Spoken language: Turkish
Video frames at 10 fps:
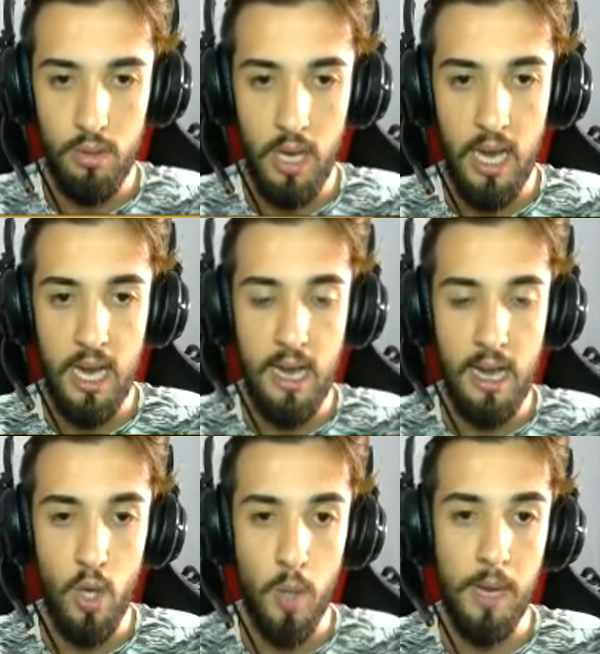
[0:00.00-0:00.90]
Ha
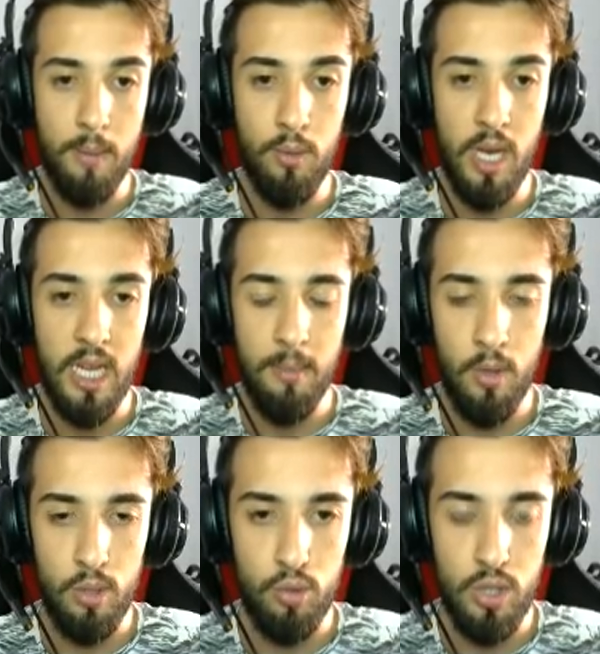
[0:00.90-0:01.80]
yok bak bunu eklemeyi
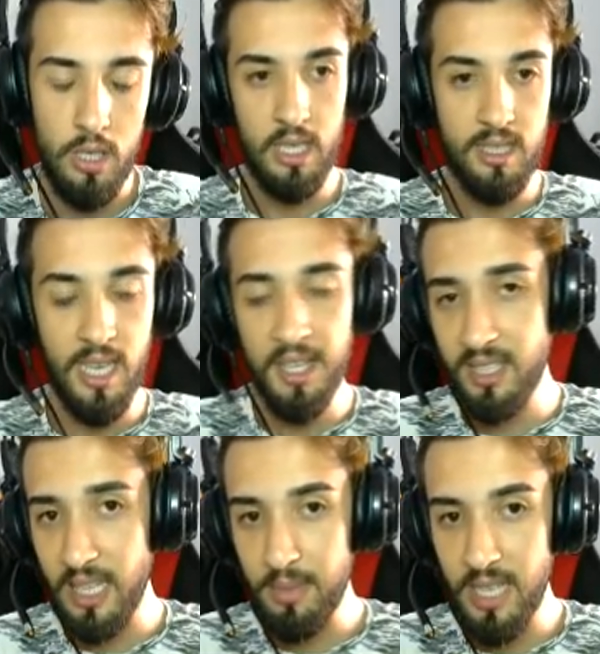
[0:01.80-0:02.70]
unutmuşlar.
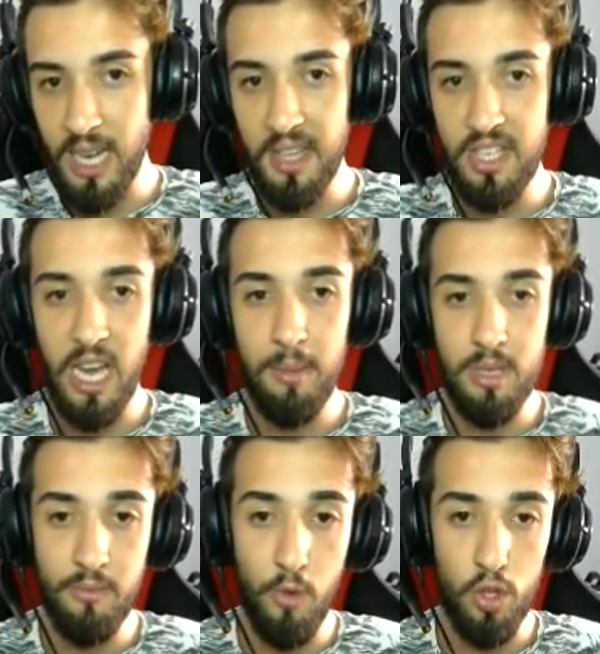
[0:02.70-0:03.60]
Sanırsam sadece
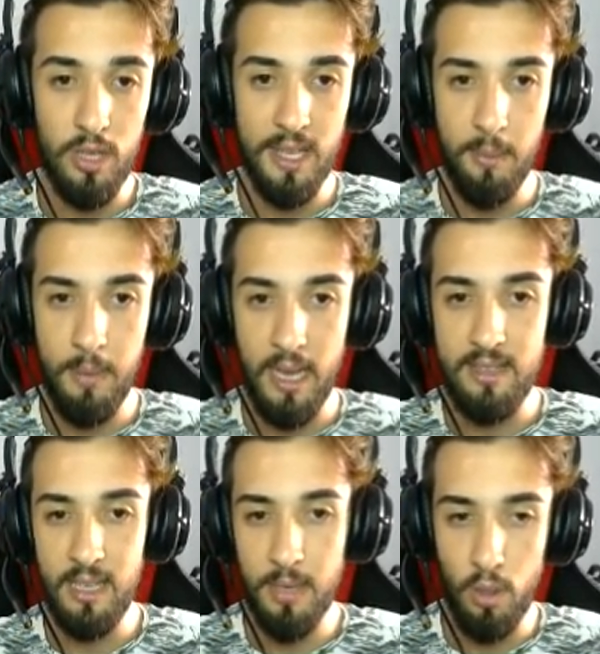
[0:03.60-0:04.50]
abicim Fortnite'a benzemeyen